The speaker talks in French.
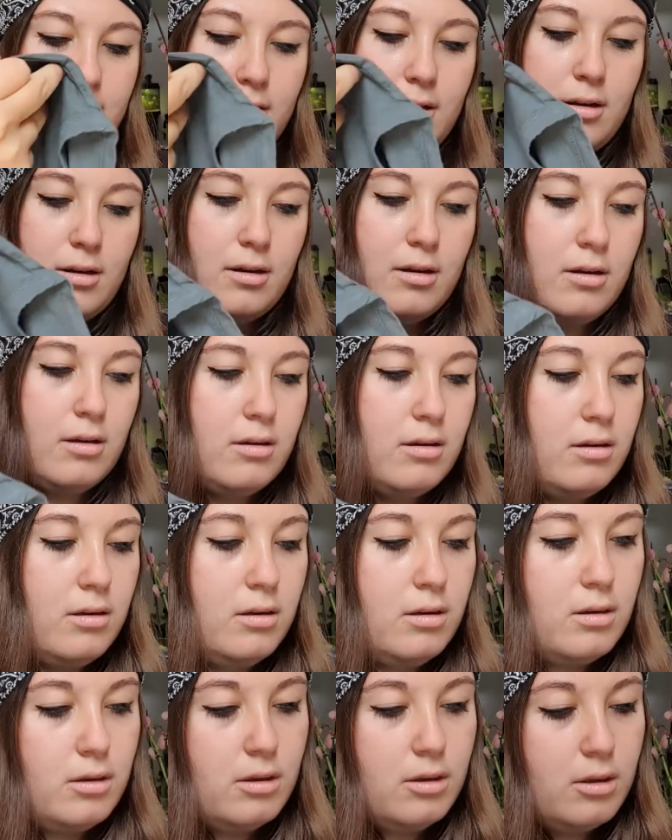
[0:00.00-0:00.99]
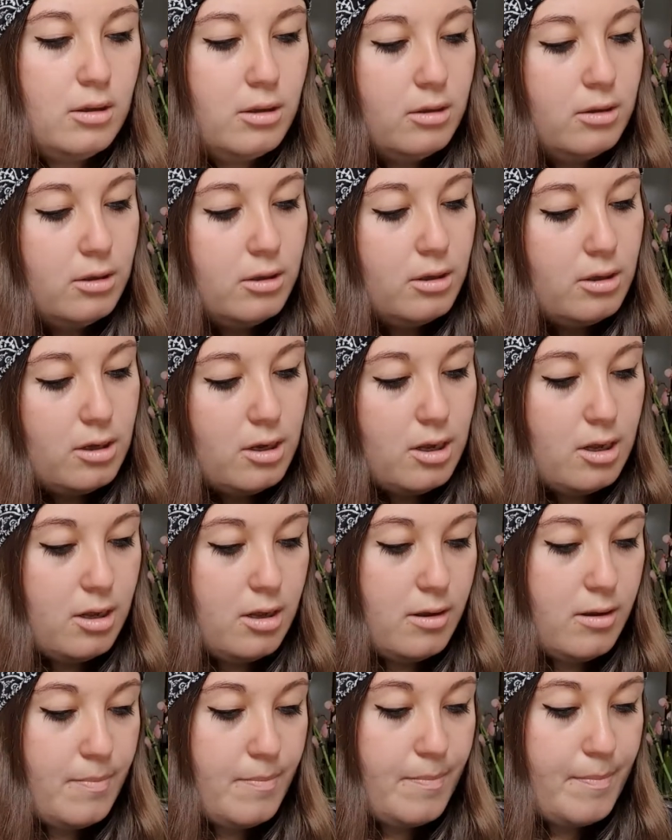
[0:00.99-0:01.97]
euh,
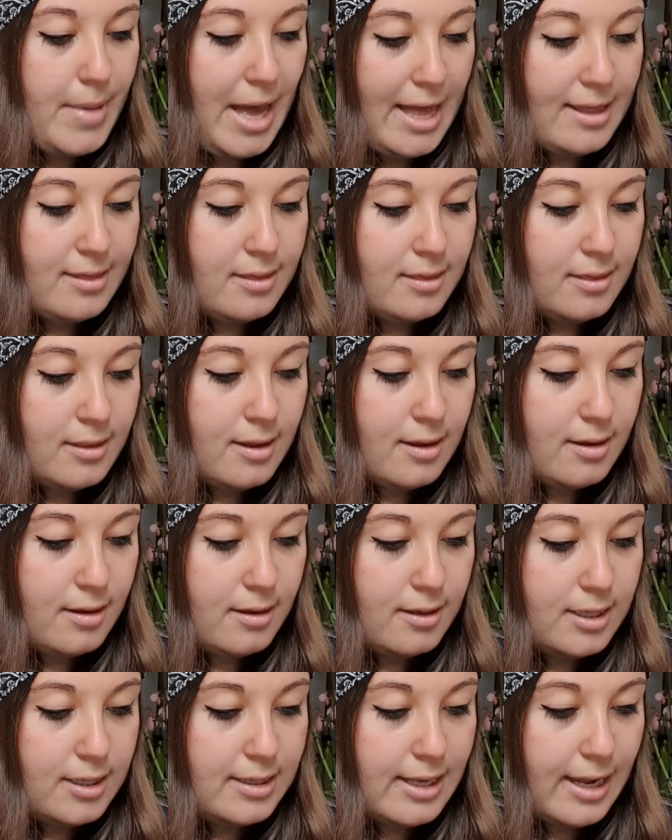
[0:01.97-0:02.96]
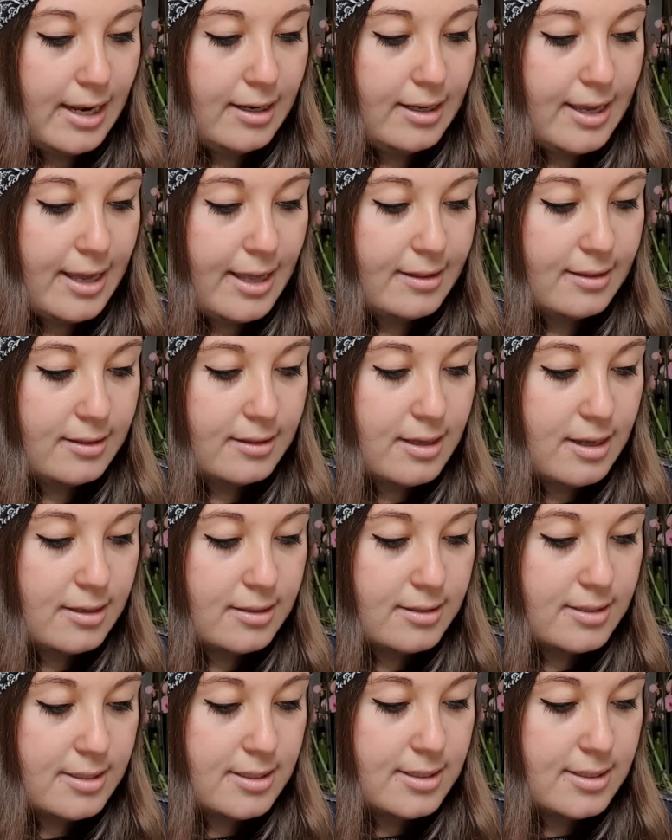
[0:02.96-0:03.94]
euh, Man
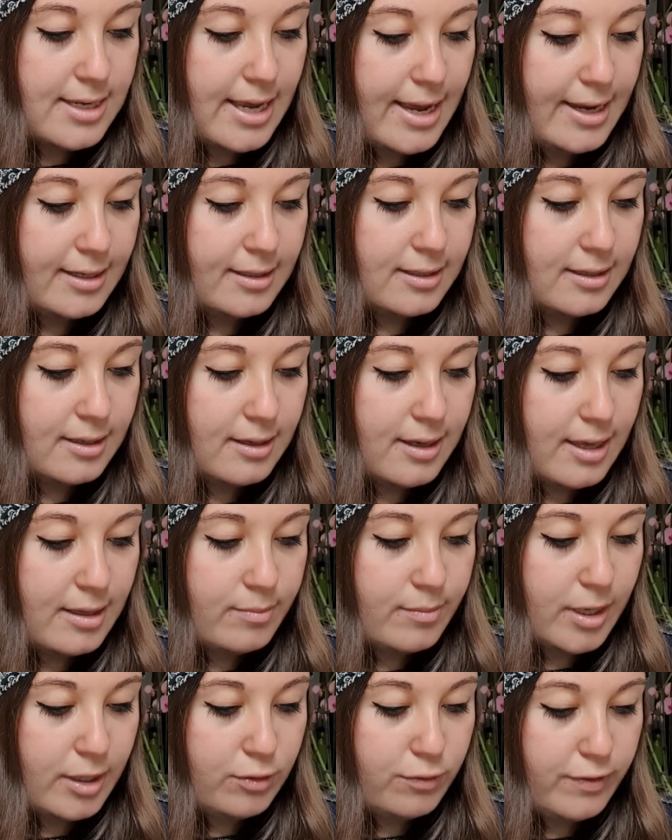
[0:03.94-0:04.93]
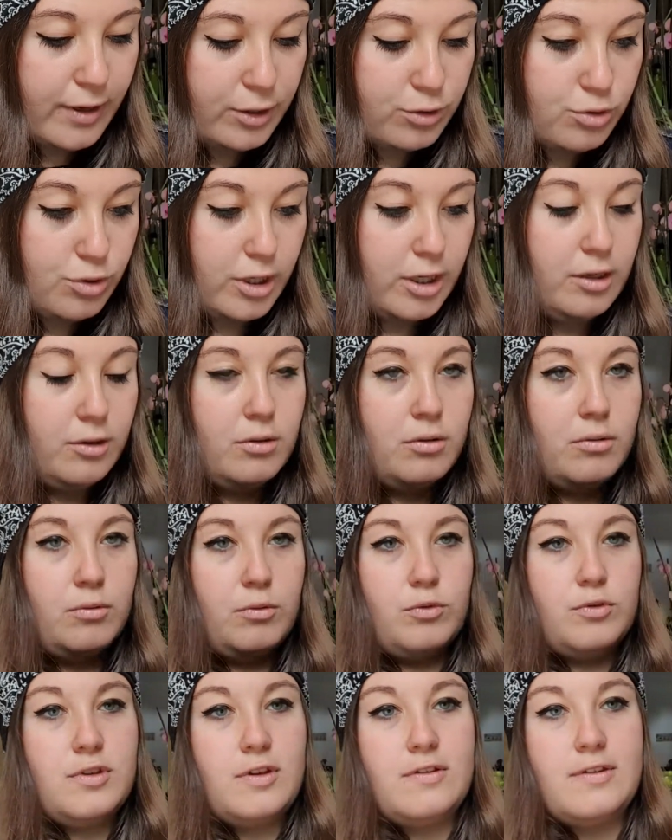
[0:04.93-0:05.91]
Italian Design and Manufacturing.
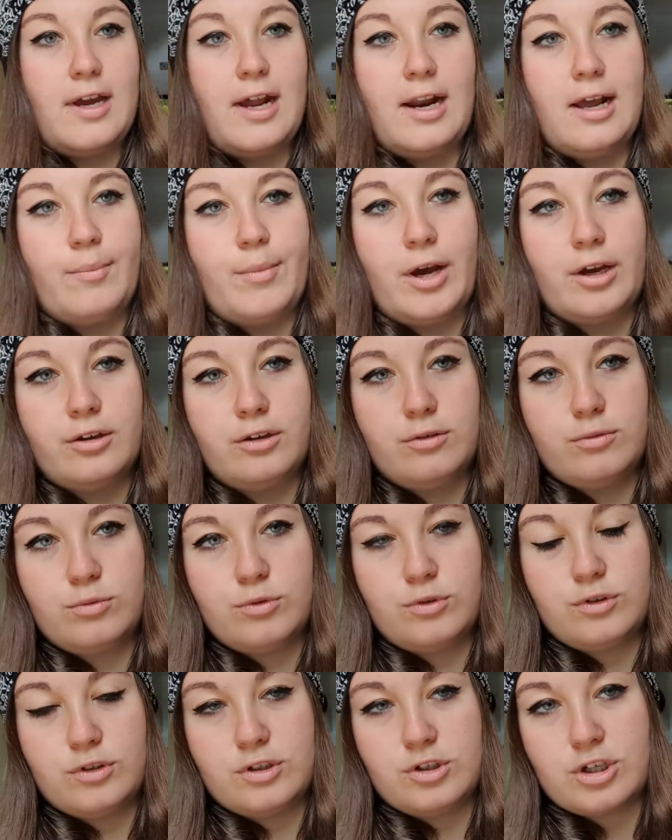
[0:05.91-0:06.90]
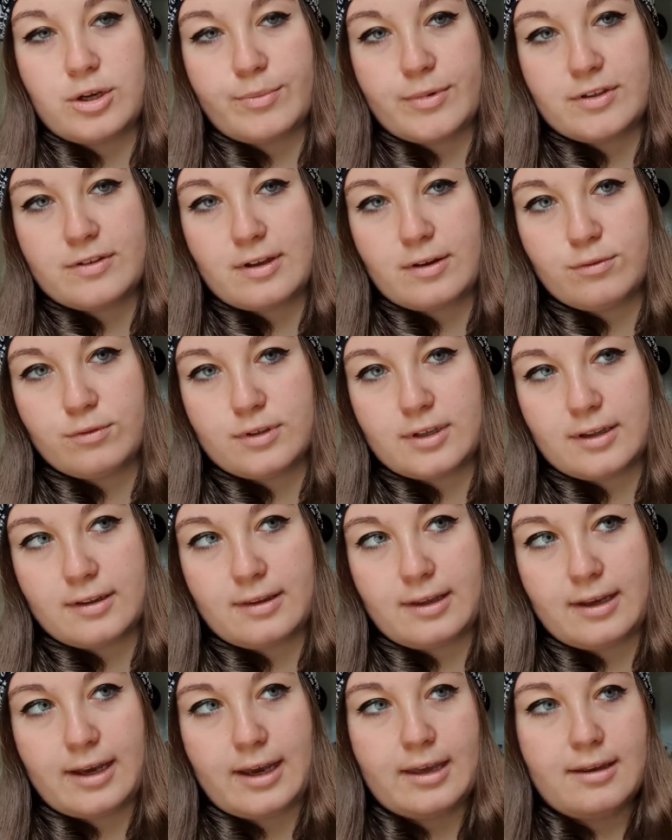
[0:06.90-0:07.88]
Donc c'est ça la marque, si jamais ça vous
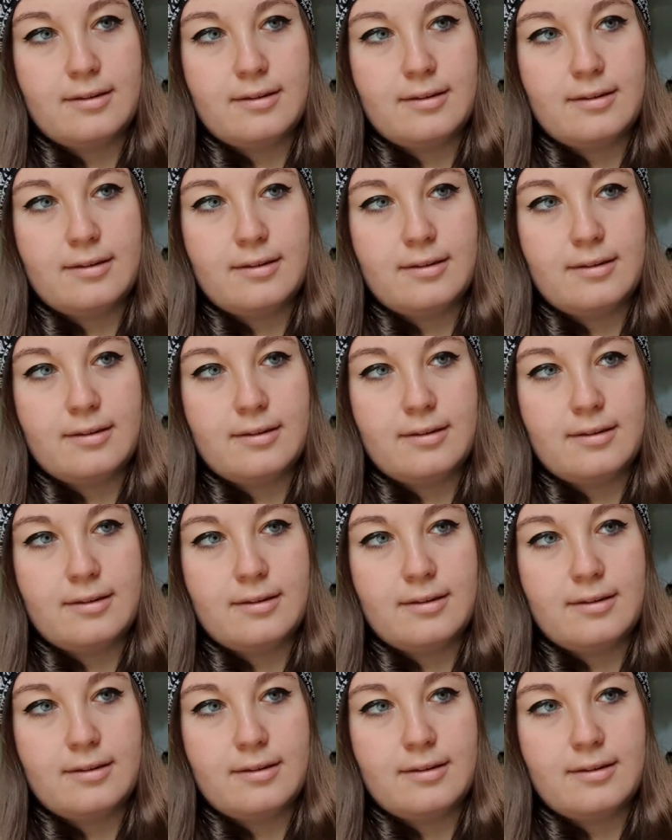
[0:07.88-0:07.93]
intéresse.